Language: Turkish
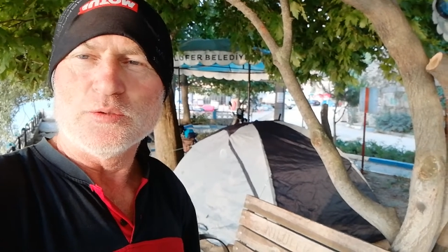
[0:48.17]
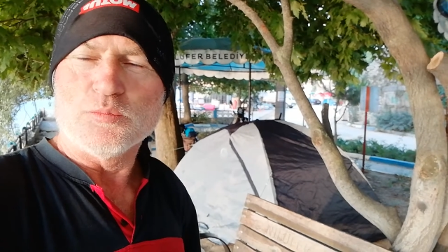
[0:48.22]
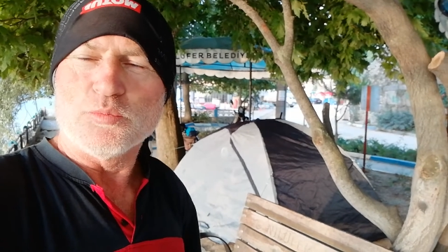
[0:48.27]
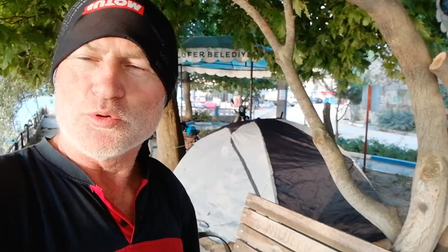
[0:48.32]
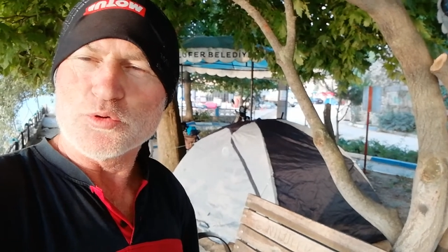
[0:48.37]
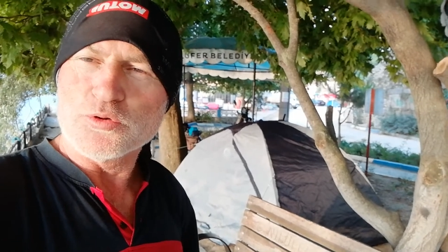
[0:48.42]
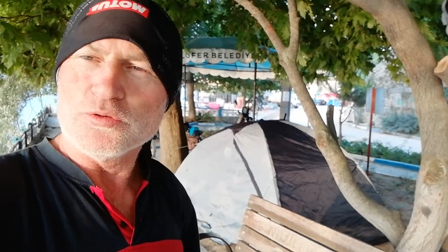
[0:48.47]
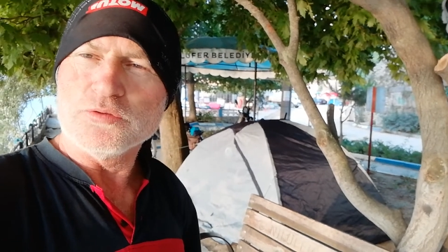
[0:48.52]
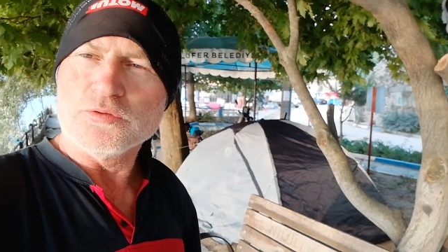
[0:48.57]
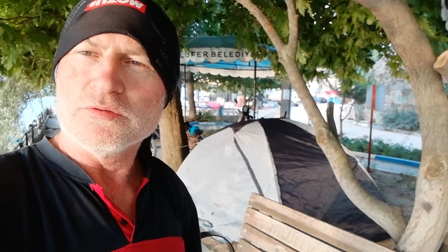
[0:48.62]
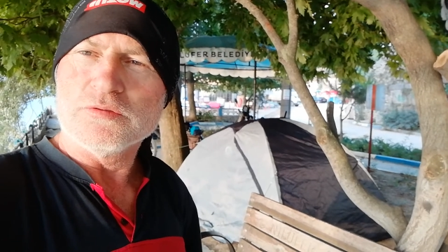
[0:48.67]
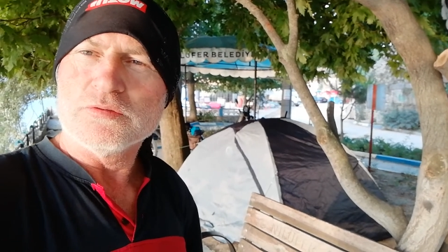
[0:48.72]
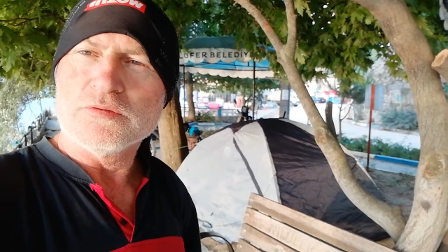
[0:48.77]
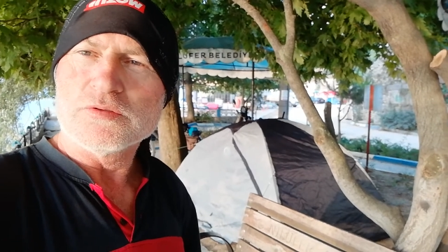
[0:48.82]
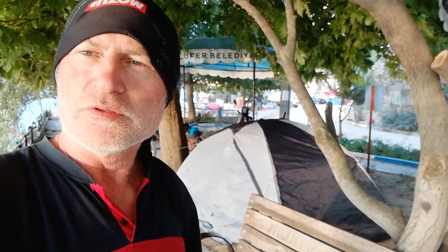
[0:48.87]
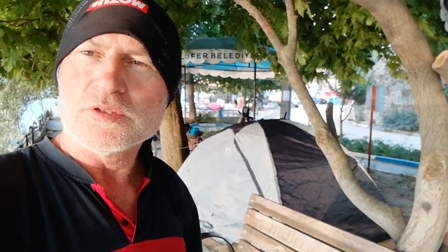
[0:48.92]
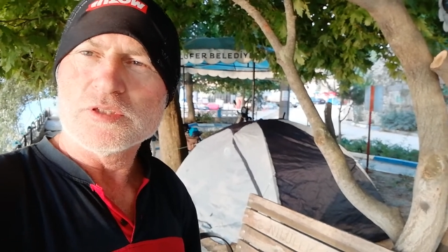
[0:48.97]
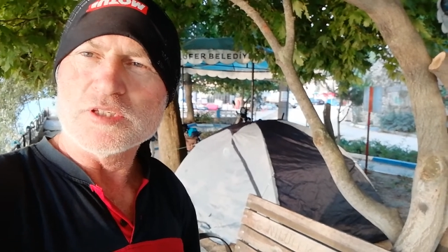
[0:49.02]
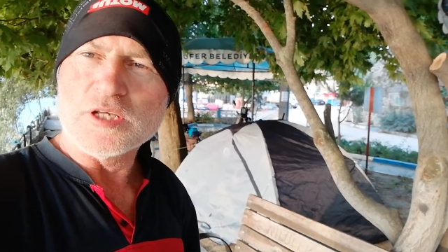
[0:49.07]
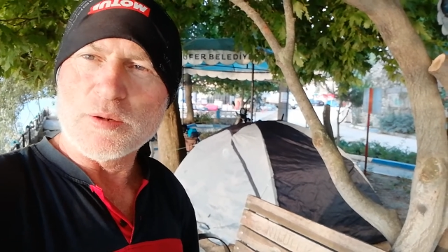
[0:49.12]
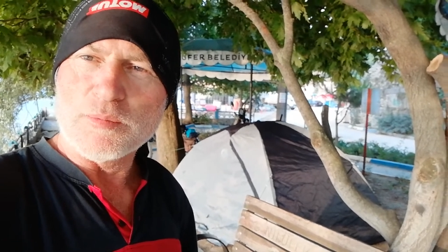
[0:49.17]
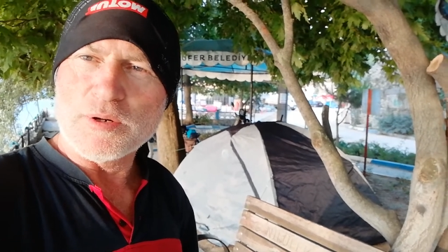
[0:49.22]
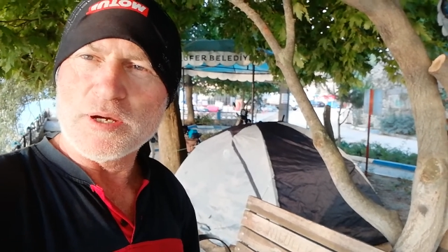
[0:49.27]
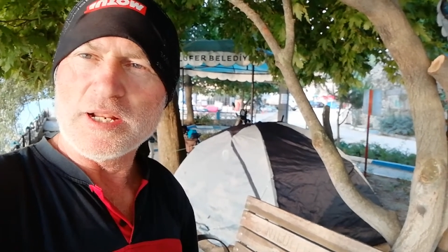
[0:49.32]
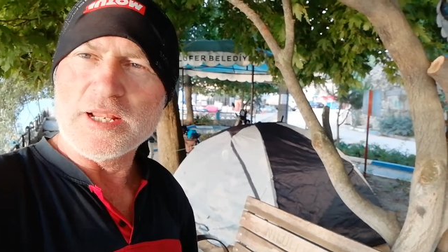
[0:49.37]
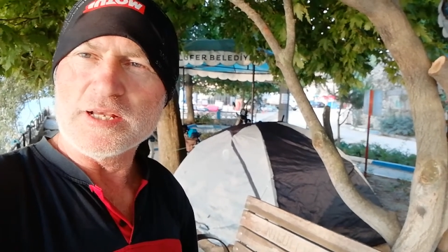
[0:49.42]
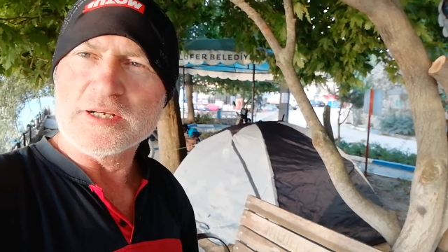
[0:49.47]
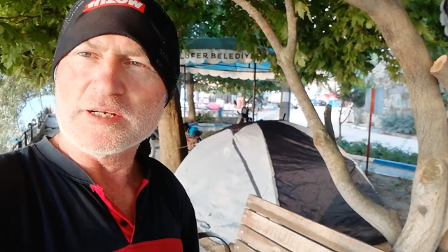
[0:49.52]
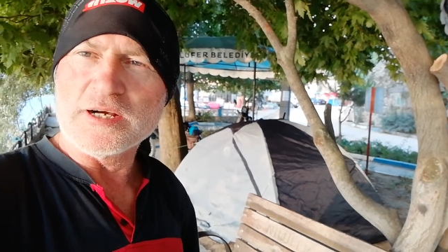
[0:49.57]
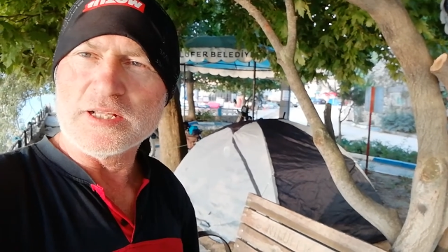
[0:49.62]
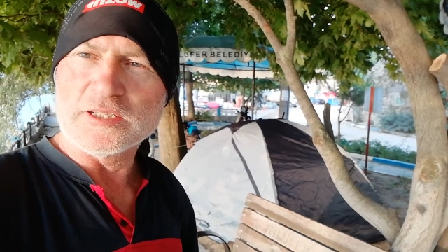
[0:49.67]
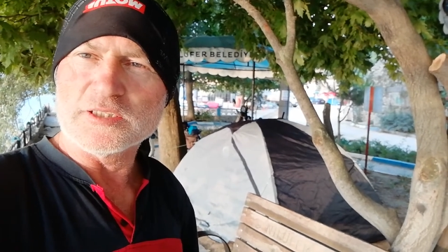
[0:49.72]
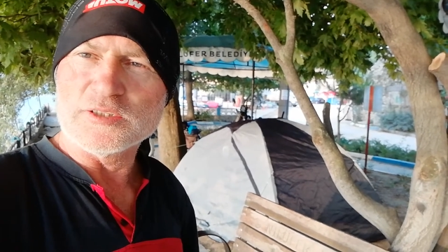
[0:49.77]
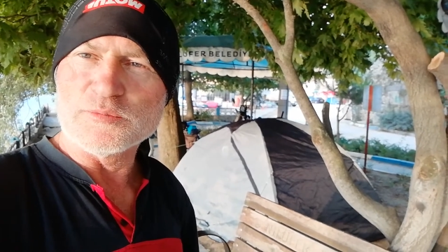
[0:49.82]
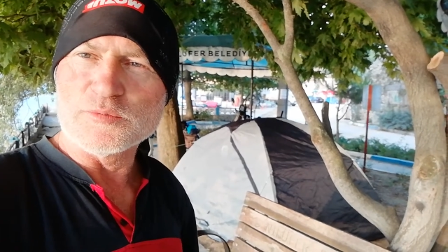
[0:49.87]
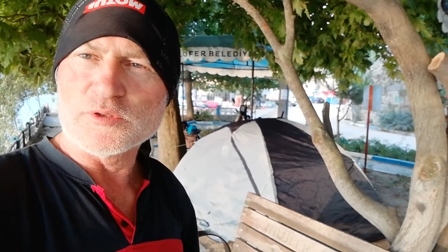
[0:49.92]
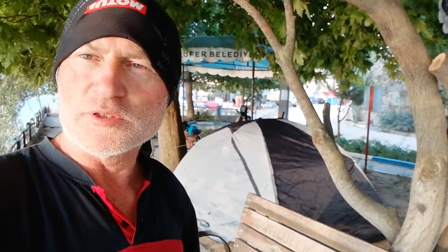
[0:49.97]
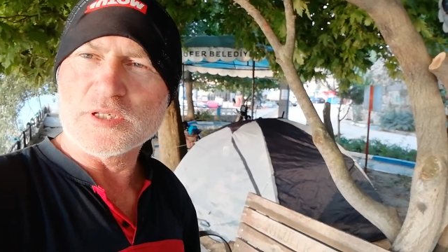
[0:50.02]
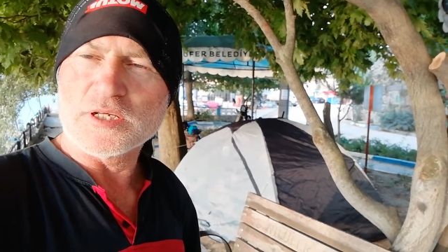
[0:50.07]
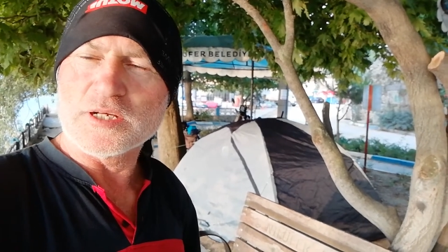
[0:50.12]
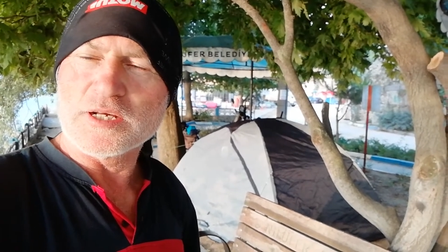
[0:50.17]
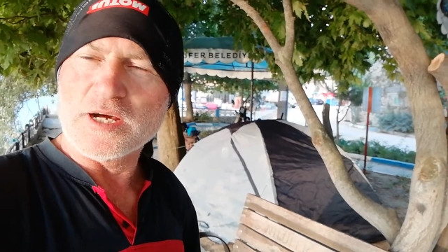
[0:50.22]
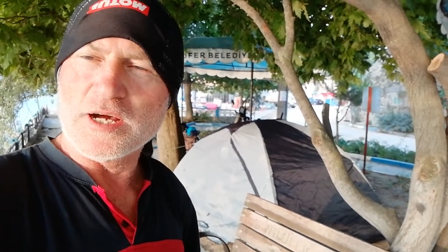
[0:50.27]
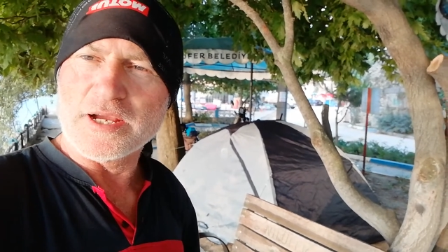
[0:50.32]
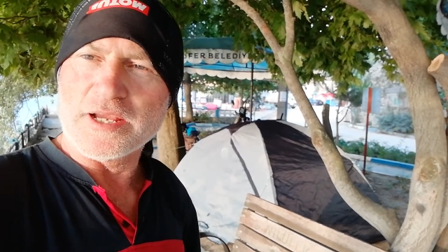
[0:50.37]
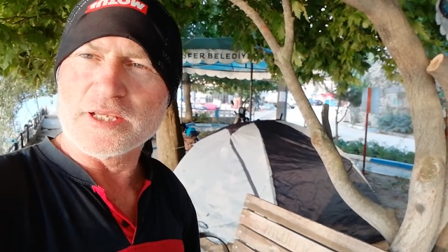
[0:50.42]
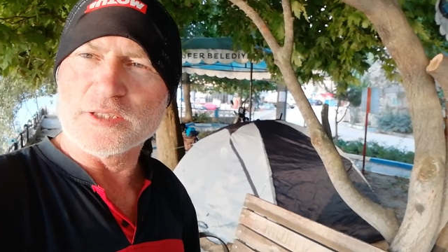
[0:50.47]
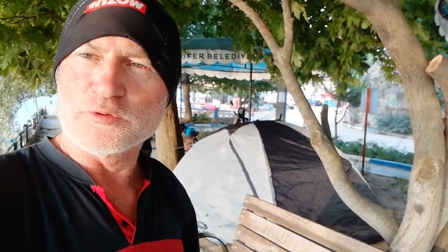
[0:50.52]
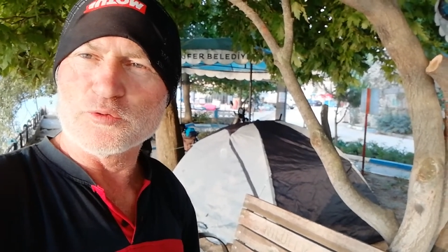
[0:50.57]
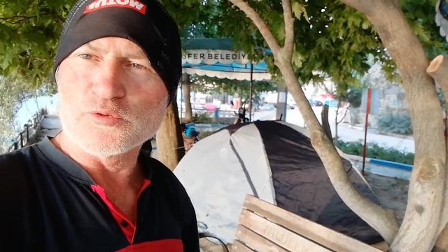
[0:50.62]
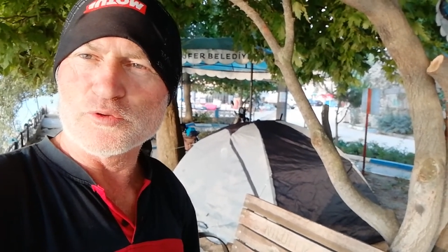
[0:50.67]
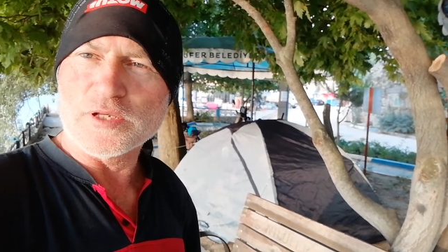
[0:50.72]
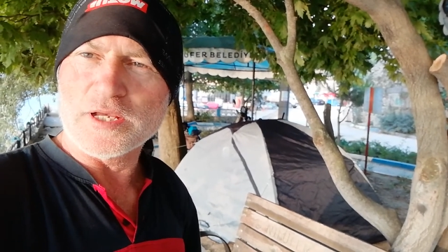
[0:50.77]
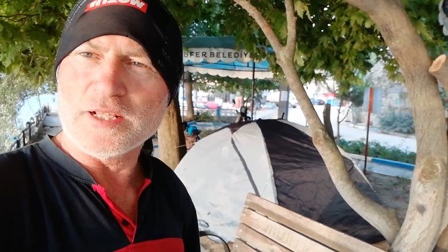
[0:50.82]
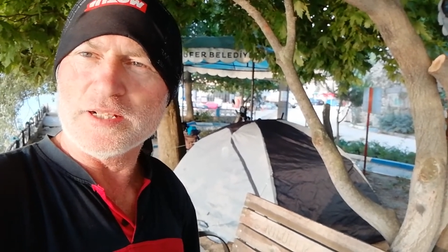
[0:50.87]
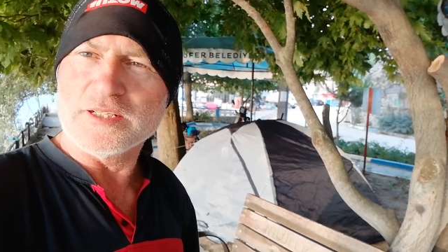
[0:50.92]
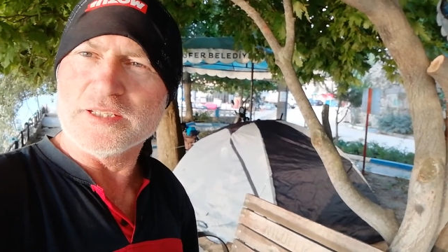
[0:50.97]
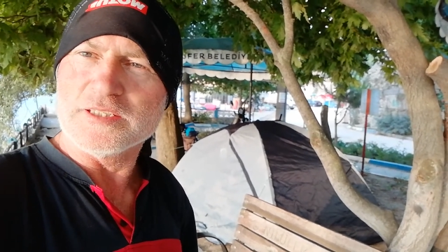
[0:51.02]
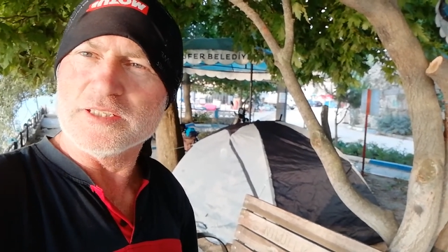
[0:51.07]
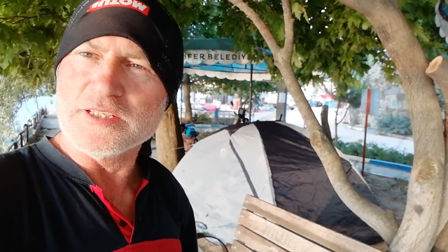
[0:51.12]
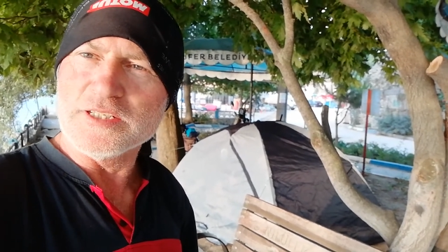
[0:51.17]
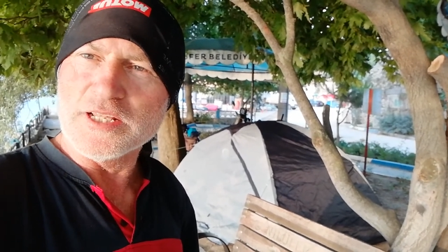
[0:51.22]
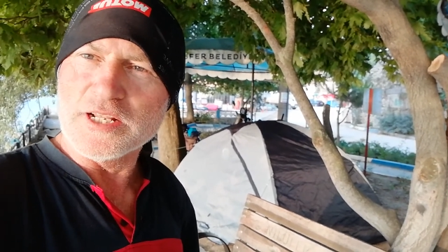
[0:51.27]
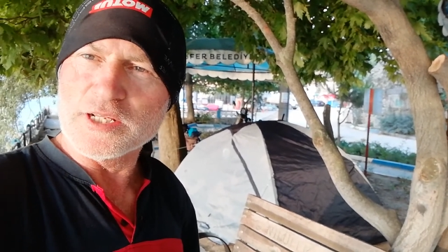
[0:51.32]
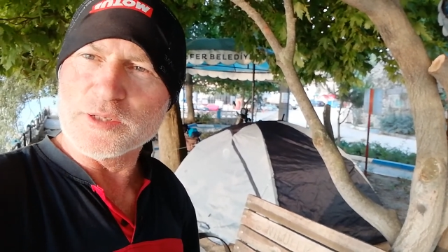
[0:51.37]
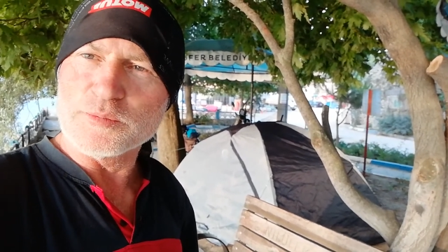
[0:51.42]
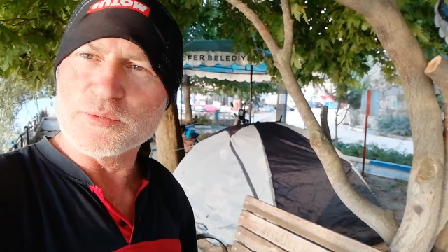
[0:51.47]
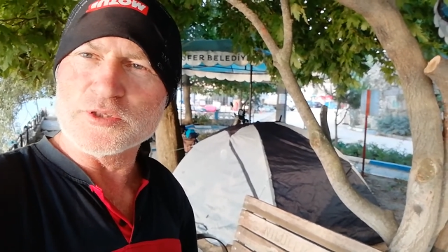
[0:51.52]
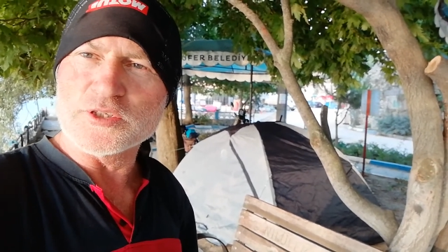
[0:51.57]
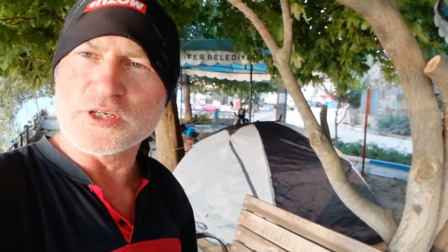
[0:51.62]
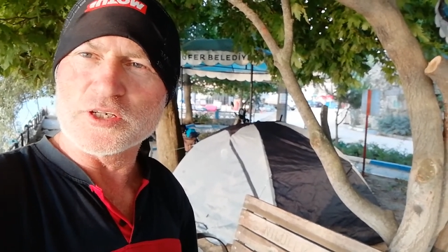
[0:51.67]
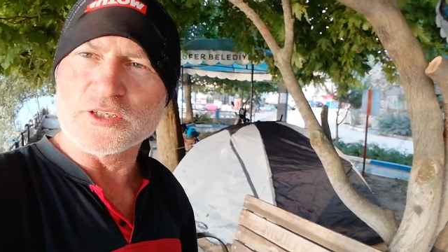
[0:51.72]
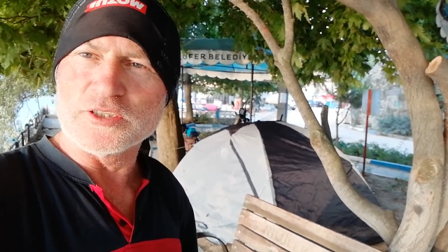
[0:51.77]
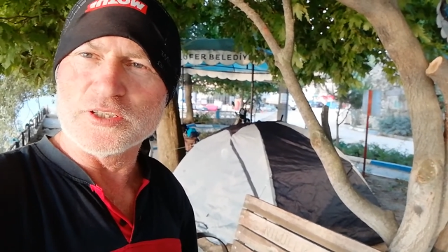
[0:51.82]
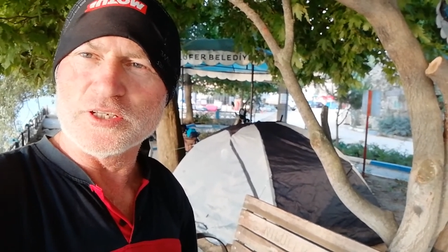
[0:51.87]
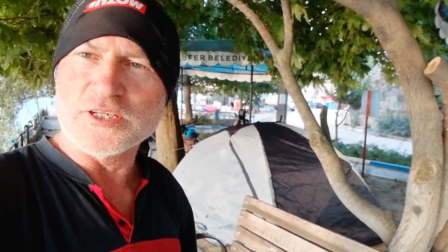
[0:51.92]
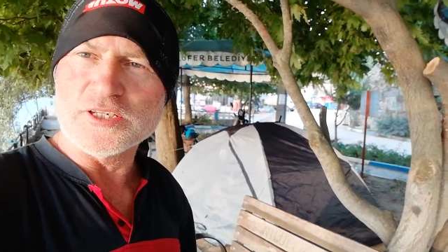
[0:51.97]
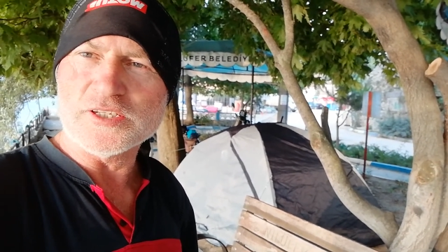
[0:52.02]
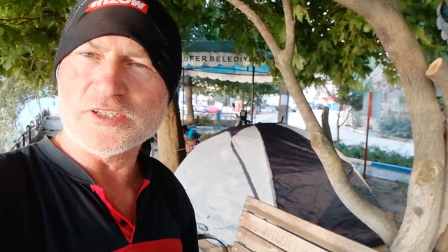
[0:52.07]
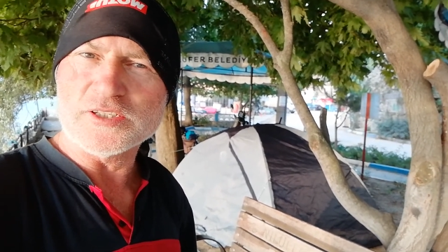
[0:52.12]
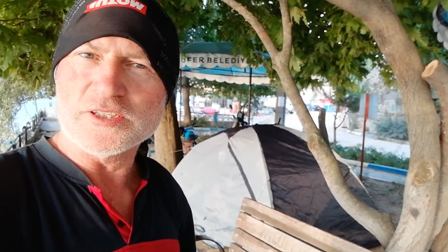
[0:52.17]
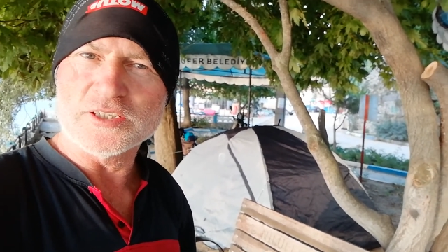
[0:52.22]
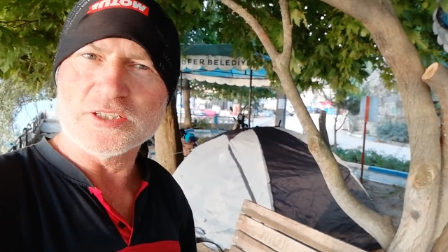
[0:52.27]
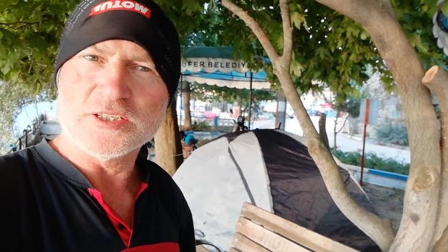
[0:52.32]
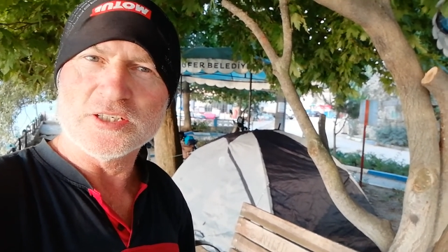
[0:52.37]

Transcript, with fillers: Bugün sabahleyin kalktığımızda gayet güzel, dinlenik bir şekildeyiz.